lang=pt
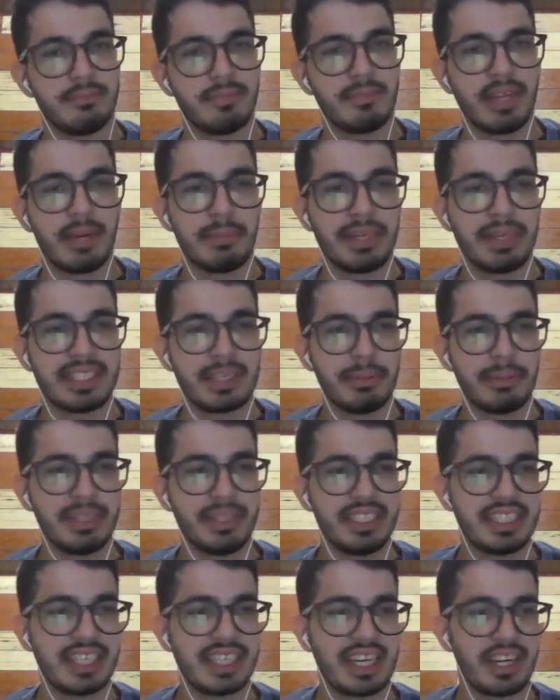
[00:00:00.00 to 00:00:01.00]
Ele
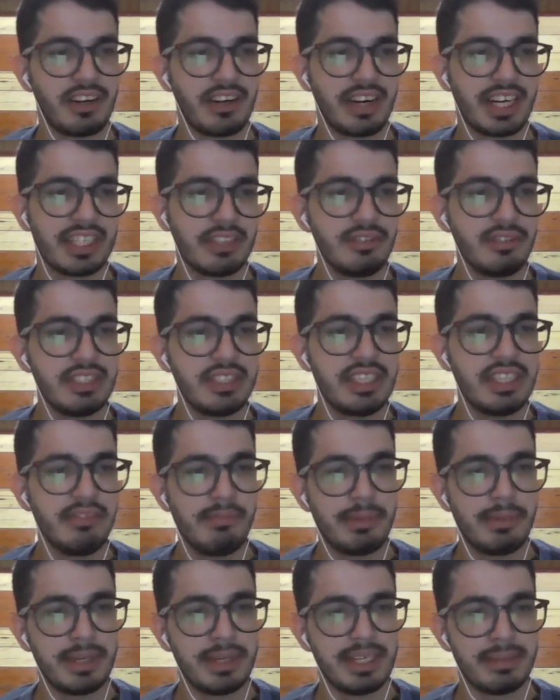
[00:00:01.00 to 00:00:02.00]
basicamente disse que aquilo era tão
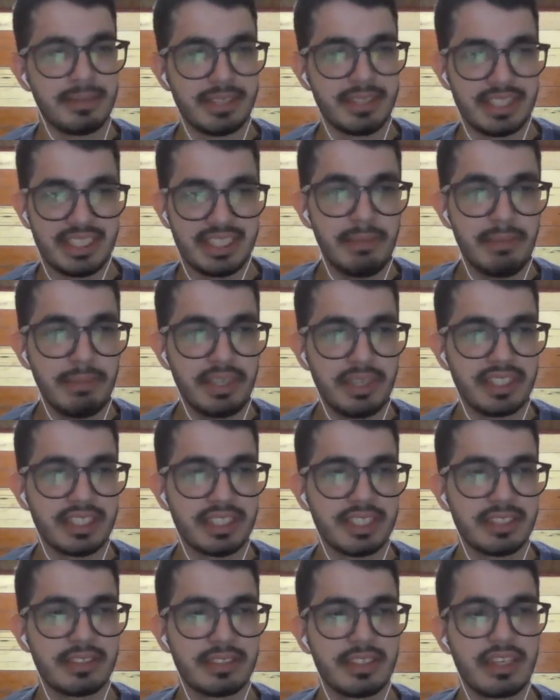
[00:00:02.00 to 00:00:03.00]
simples,
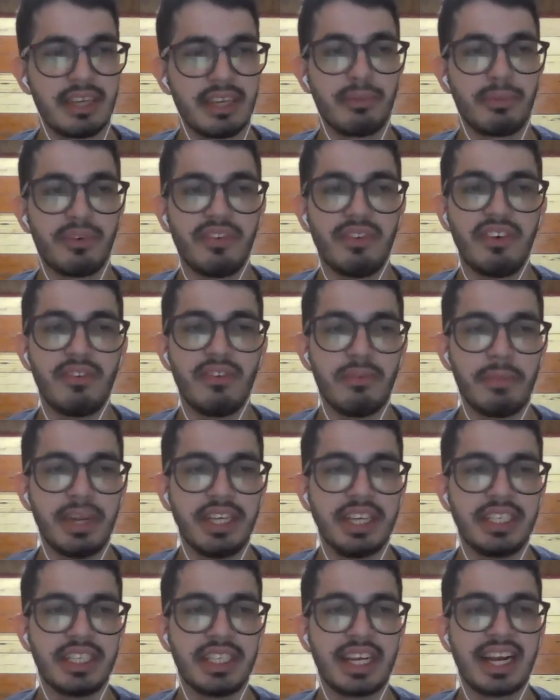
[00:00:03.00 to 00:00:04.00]
simples que
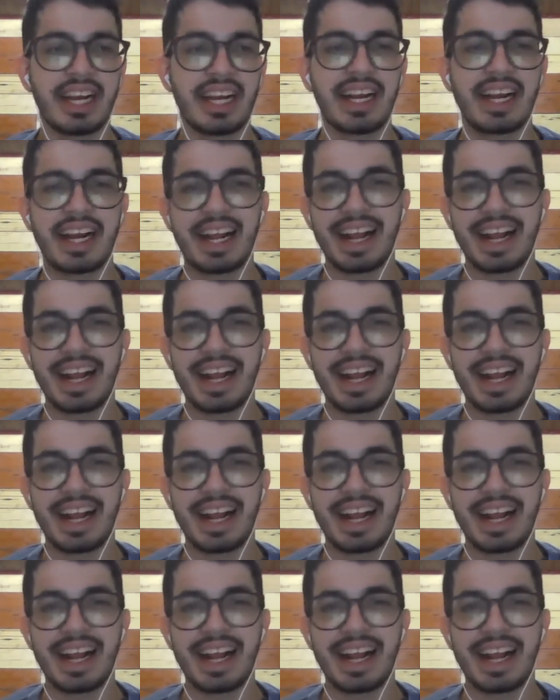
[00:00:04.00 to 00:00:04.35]
provavelmente é a